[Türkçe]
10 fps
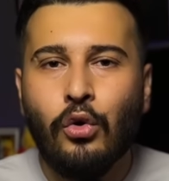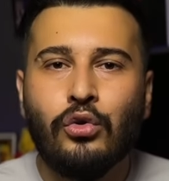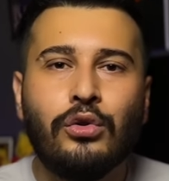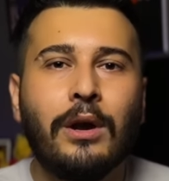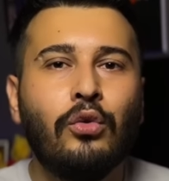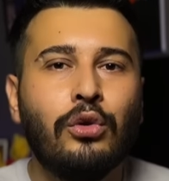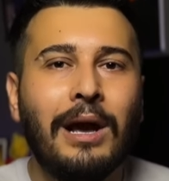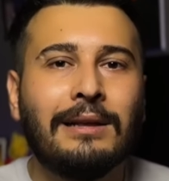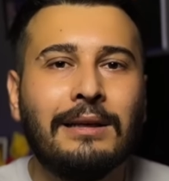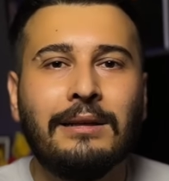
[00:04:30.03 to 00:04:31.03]
oyunda
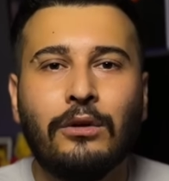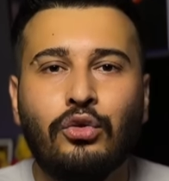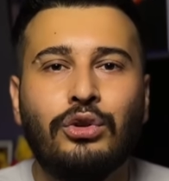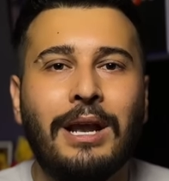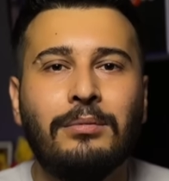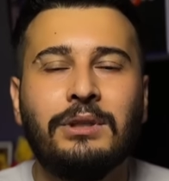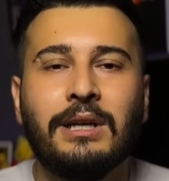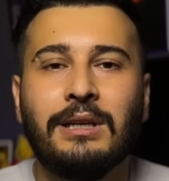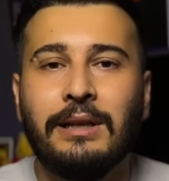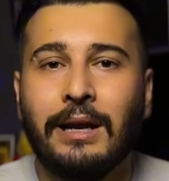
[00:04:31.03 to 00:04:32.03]
kulaklıkla güzel bir
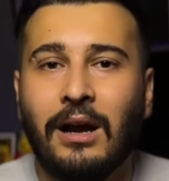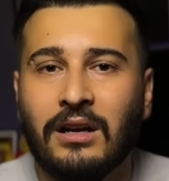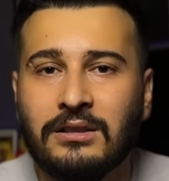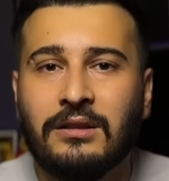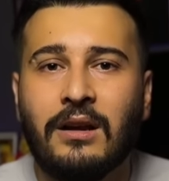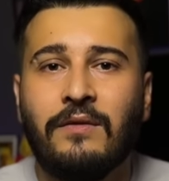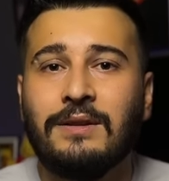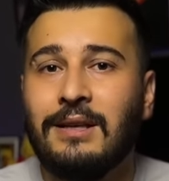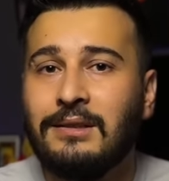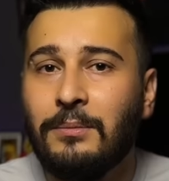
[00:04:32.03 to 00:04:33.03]
şekilde karşı
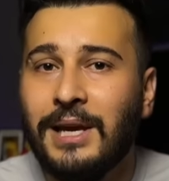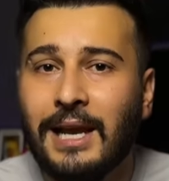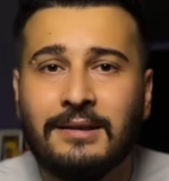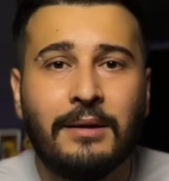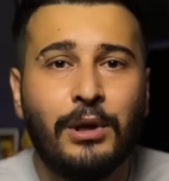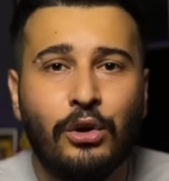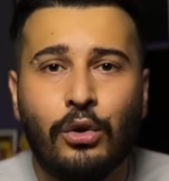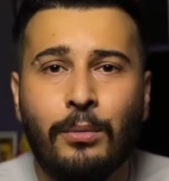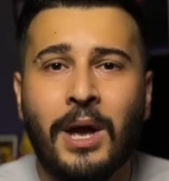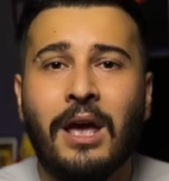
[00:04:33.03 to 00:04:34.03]
tarafa sesimi
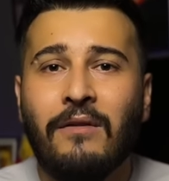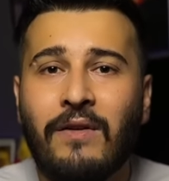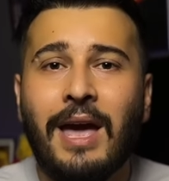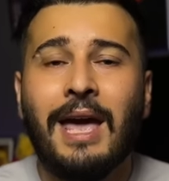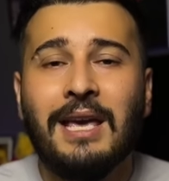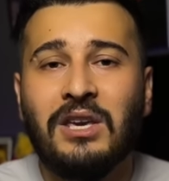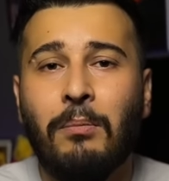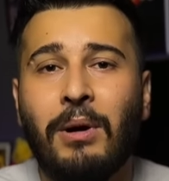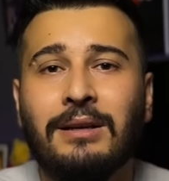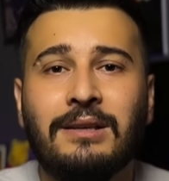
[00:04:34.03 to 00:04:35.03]
iletebiliyorum ve
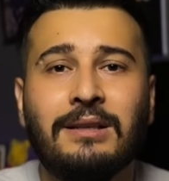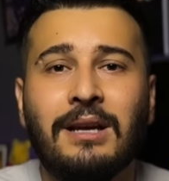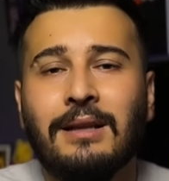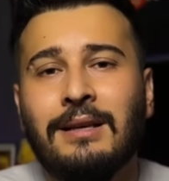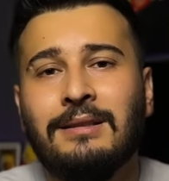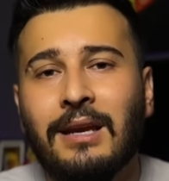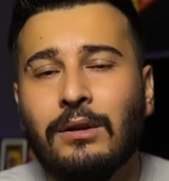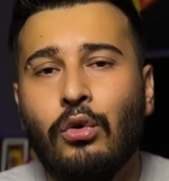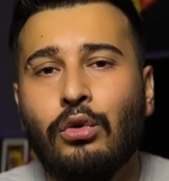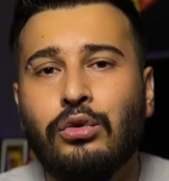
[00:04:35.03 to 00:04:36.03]
yapay zeka
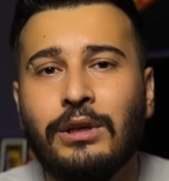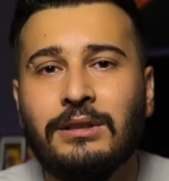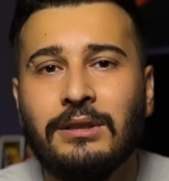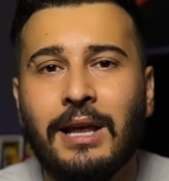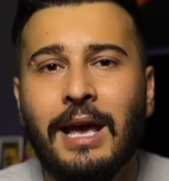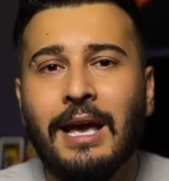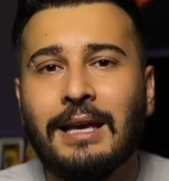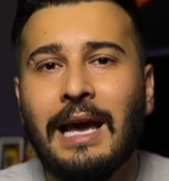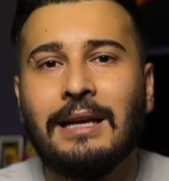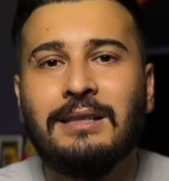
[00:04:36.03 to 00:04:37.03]
destekli olduğu için de
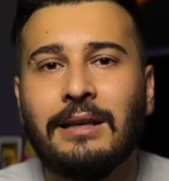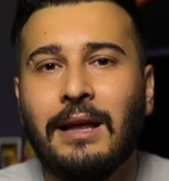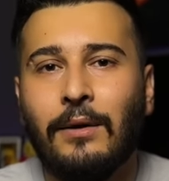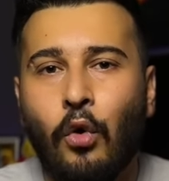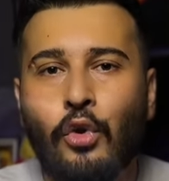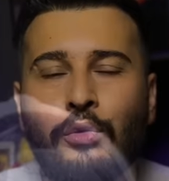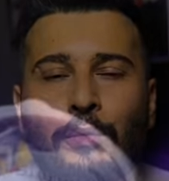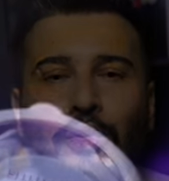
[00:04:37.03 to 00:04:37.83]
gerçekten oyun